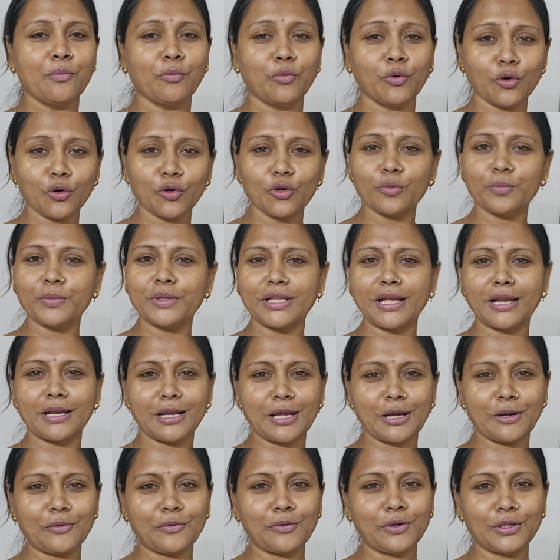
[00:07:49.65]
পুরনো বিদায়
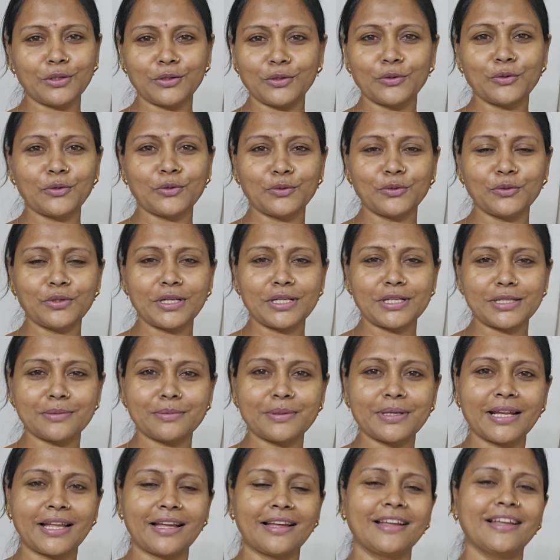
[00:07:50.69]
না করলে তো নতুন
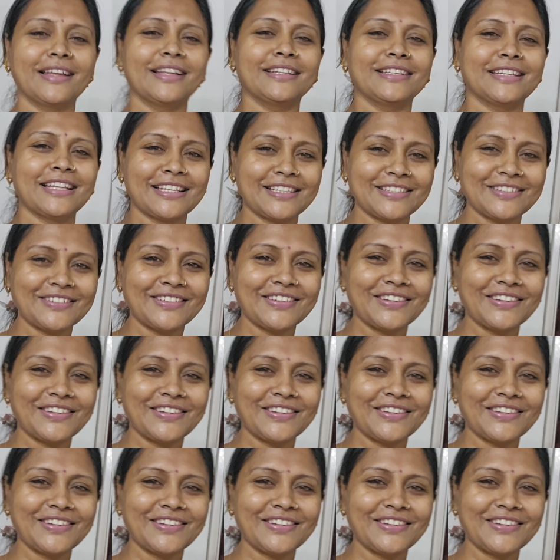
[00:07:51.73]
আসবে না তার জন্য